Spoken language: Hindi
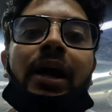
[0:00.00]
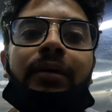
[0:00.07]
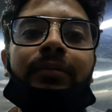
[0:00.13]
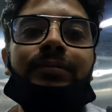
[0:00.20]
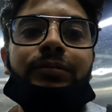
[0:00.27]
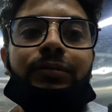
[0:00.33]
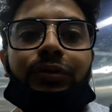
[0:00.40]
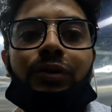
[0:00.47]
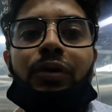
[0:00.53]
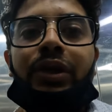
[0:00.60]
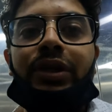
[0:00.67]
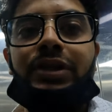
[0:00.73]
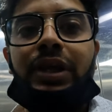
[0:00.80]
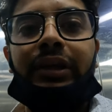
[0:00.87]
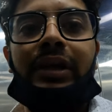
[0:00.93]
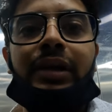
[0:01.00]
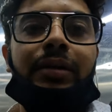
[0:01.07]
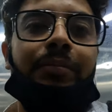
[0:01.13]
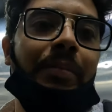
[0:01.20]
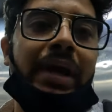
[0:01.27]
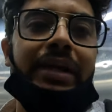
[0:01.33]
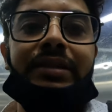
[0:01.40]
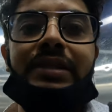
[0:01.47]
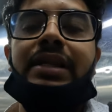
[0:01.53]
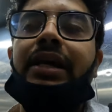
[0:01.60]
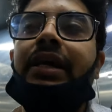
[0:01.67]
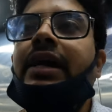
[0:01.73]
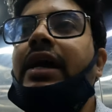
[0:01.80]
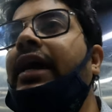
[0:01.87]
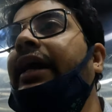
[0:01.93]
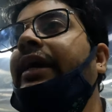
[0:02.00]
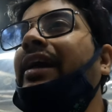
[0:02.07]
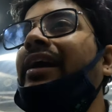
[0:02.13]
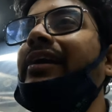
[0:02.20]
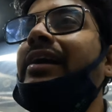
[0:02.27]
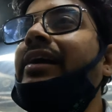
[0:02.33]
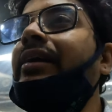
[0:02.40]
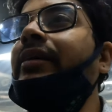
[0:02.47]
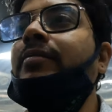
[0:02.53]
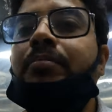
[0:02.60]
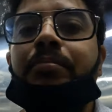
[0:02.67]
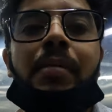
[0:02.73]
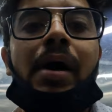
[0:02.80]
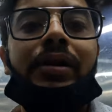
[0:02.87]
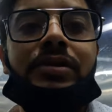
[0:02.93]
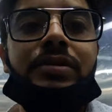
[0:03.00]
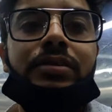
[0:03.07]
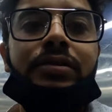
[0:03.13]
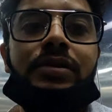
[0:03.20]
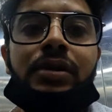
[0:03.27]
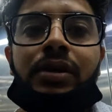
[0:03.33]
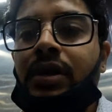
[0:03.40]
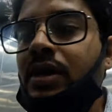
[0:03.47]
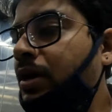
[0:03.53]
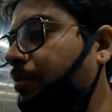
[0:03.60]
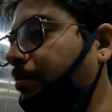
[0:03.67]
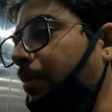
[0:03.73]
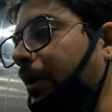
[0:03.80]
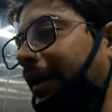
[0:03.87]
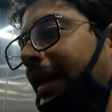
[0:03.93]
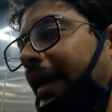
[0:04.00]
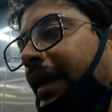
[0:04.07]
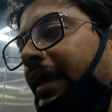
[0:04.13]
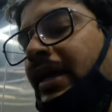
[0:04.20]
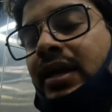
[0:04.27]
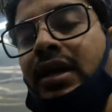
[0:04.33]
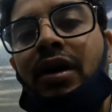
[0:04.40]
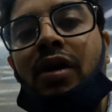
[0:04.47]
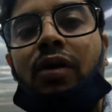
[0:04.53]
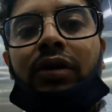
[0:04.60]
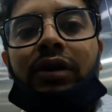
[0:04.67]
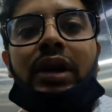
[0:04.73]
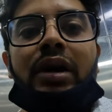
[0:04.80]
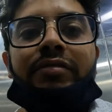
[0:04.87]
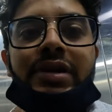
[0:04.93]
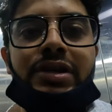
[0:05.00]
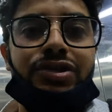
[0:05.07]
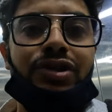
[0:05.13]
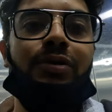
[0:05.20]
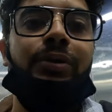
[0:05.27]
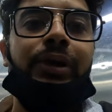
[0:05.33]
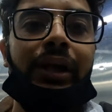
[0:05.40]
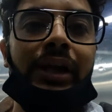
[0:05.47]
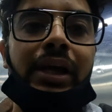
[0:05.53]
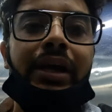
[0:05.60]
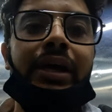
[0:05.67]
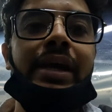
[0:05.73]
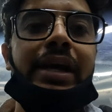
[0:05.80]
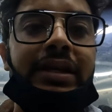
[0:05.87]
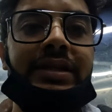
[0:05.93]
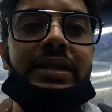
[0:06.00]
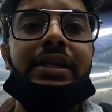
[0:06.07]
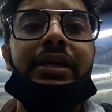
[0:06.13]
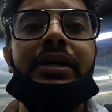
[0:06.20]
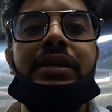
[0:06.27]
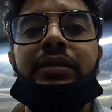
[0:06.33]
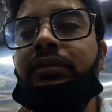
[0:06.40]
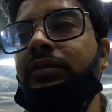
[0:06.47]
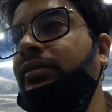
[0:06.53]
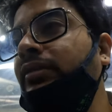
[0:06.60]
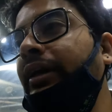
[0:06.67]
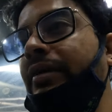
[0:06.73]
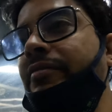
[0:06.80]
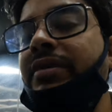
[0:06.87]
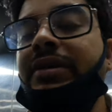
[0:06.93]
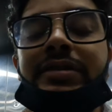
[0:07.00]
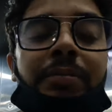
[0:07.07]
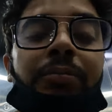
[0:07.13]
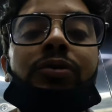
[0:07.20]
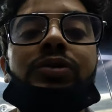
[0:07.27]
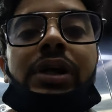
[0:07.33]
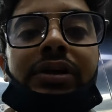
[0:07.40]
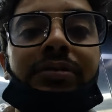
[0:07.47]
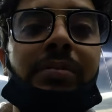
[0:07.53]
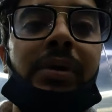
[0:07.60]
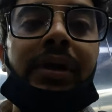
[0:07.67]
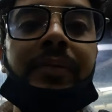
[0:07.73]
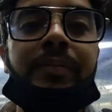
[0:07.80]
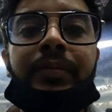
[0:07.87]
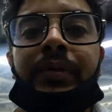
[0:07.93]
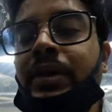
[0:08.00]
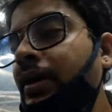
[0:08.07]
गया कोई ज़्यादा प्राइस ही नहीं है एट हंड्रेड बक्स पर डे और काफ़ी अच्छा होटल है ए सी टी सब कुछ है इसमें